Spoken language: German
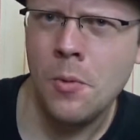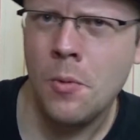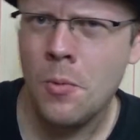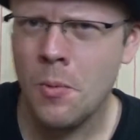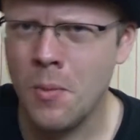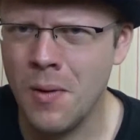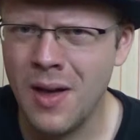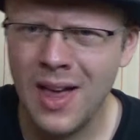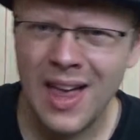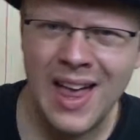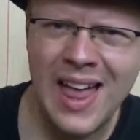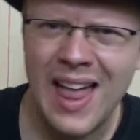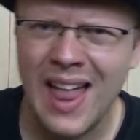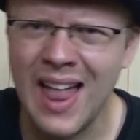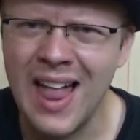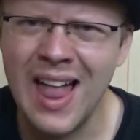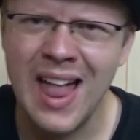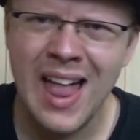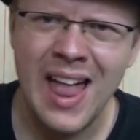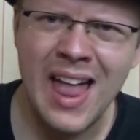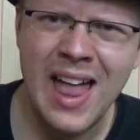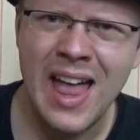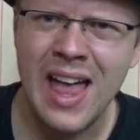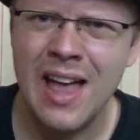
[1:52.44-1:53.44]

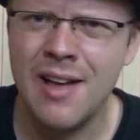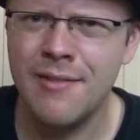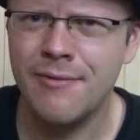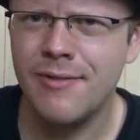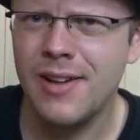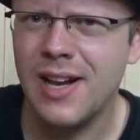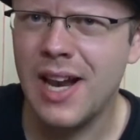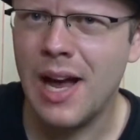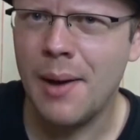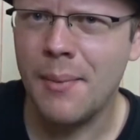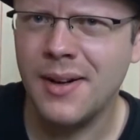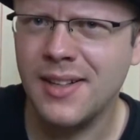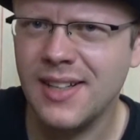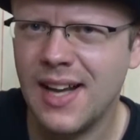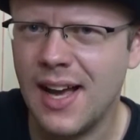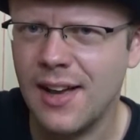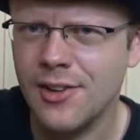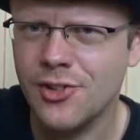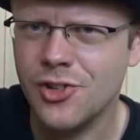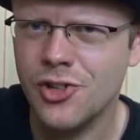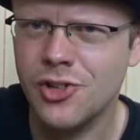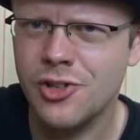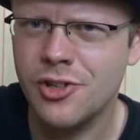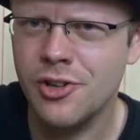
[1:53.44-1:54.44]
uäh, will aber
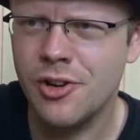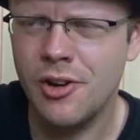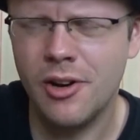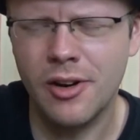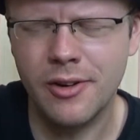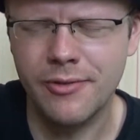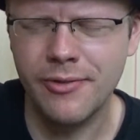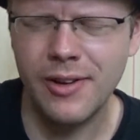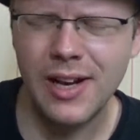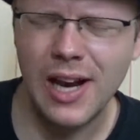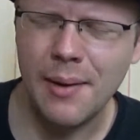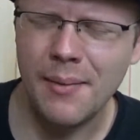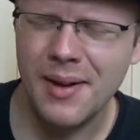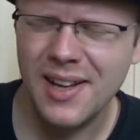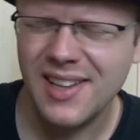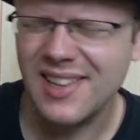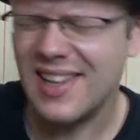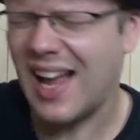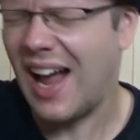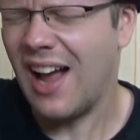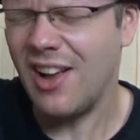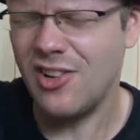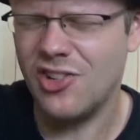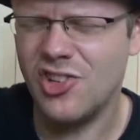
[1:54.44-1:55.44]
das Stück, will aber
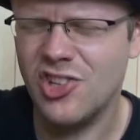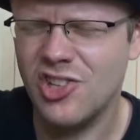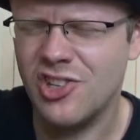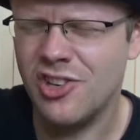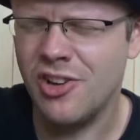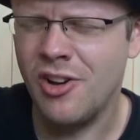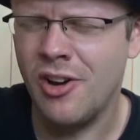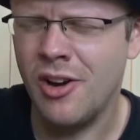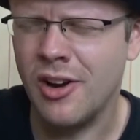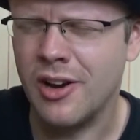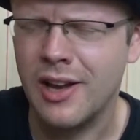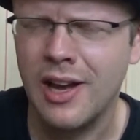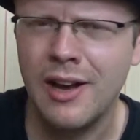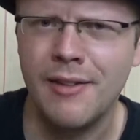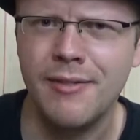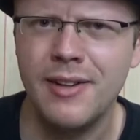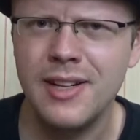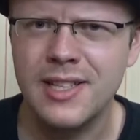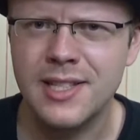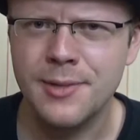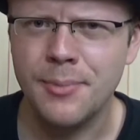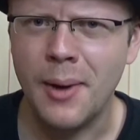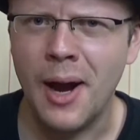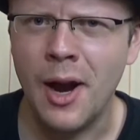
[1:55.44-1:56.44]
das Stück,
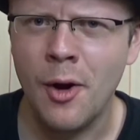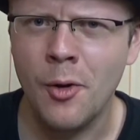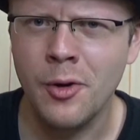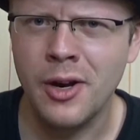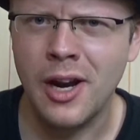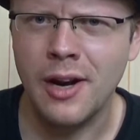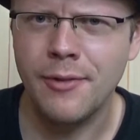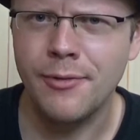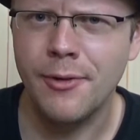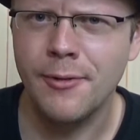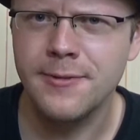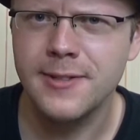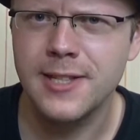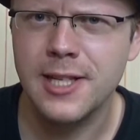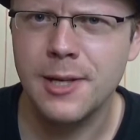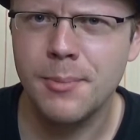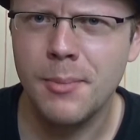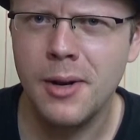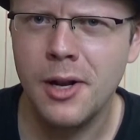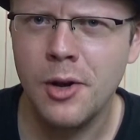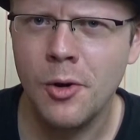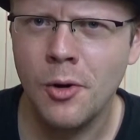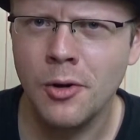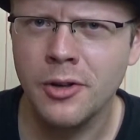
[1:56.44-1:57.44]
will 250
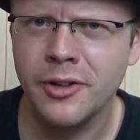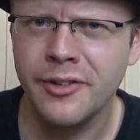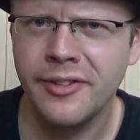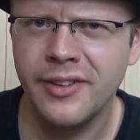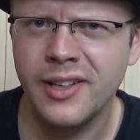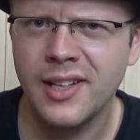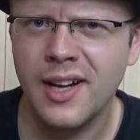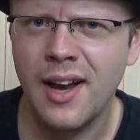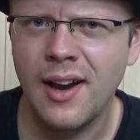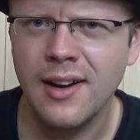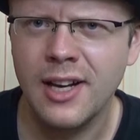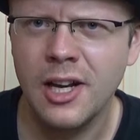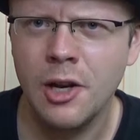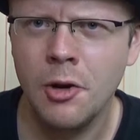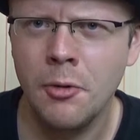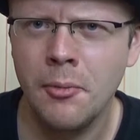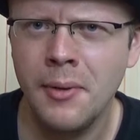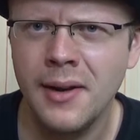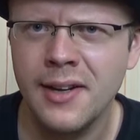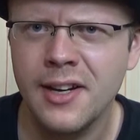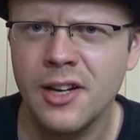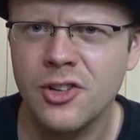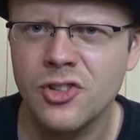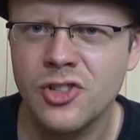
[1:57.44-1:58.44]
Millionen
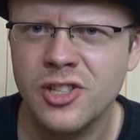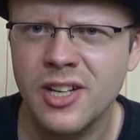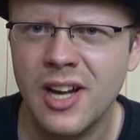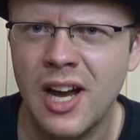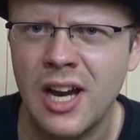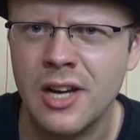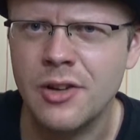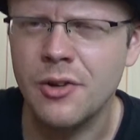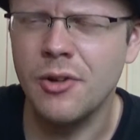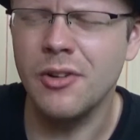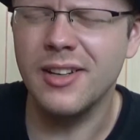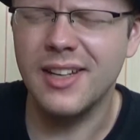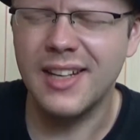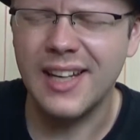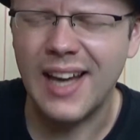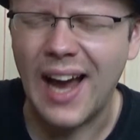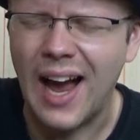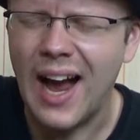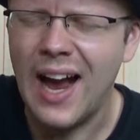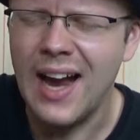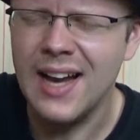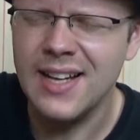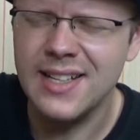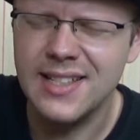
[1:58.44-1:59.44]
Quadratkilometer Strand und
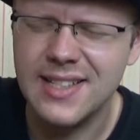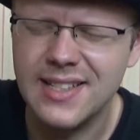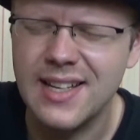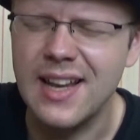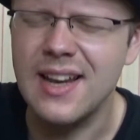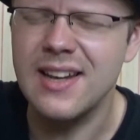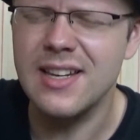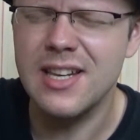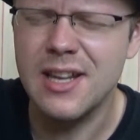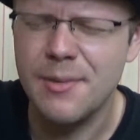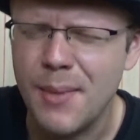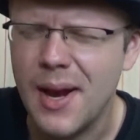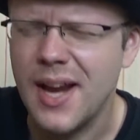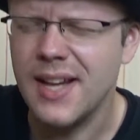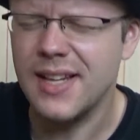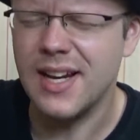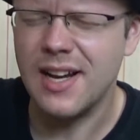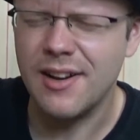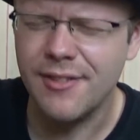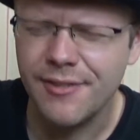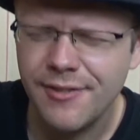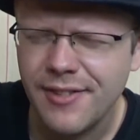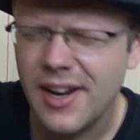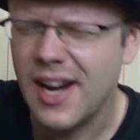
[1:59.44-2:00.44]
keinen
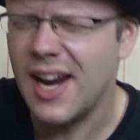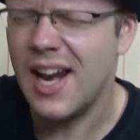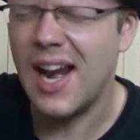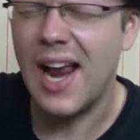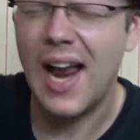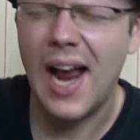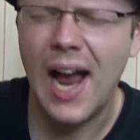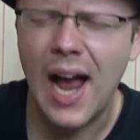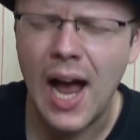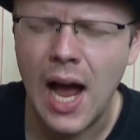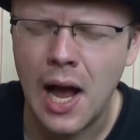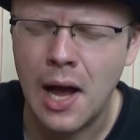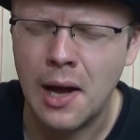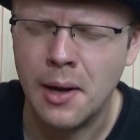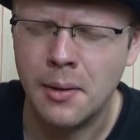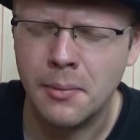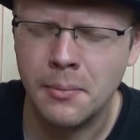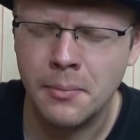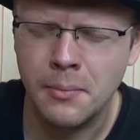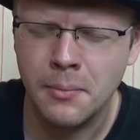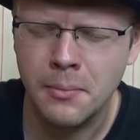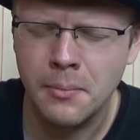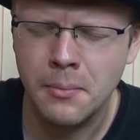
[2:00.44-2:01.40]
Zentimeter weniger